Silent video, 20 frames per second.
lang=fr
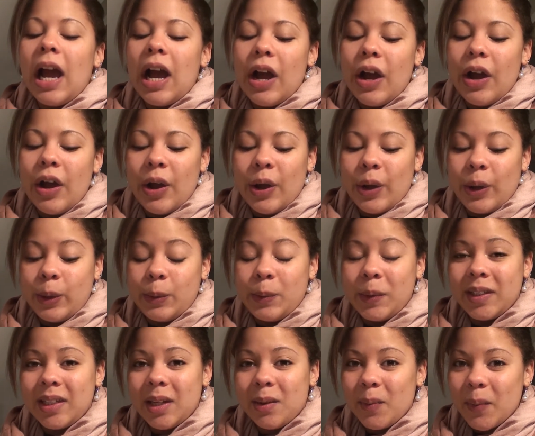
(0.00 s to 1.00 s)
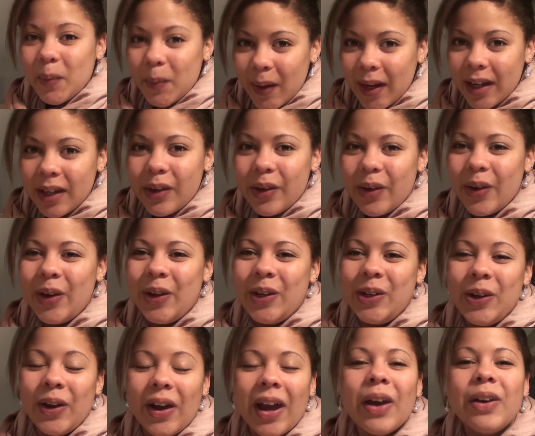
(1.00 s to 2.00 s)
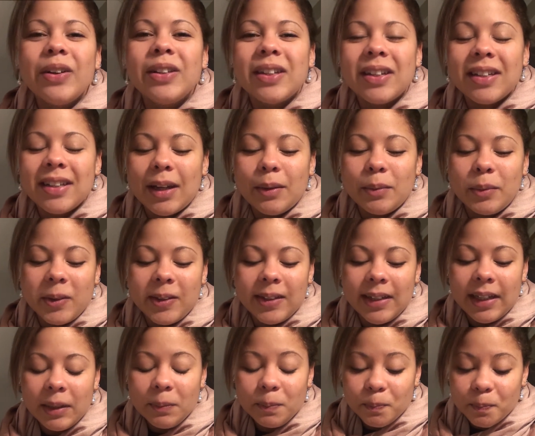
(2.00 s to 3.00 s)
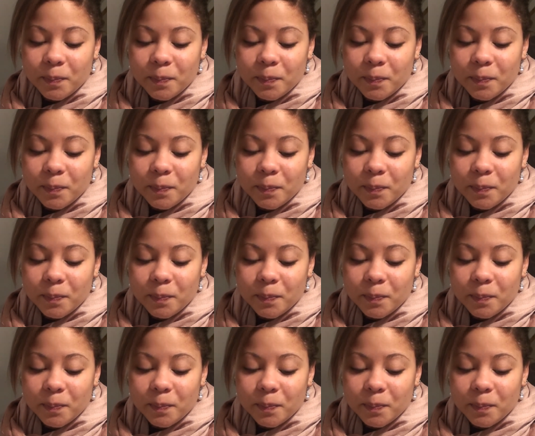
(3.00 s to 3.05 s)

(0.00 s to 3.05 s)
je pensais pas que j'aurais autant d'abonnés.